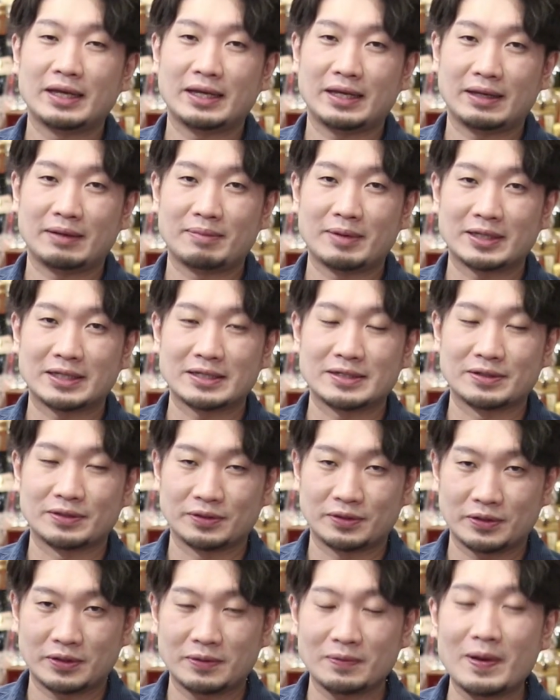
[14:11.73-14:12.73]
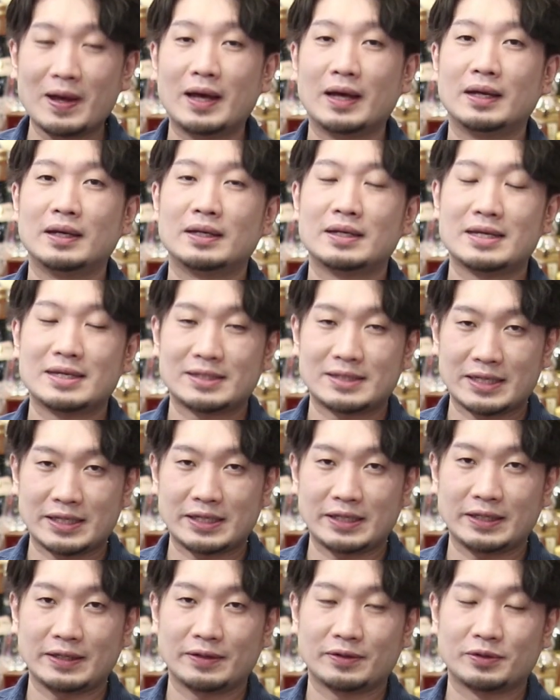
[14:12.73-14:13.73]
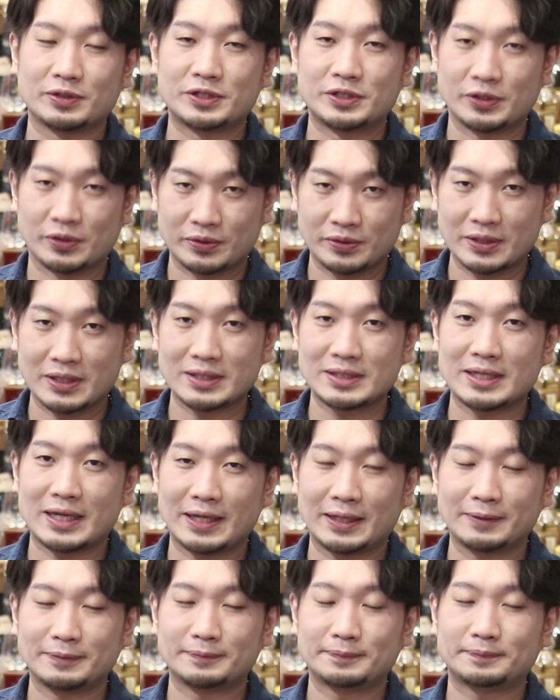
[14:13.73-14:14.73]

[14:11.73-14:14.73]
えー、またその時は、えー、ぜひご視聴ください。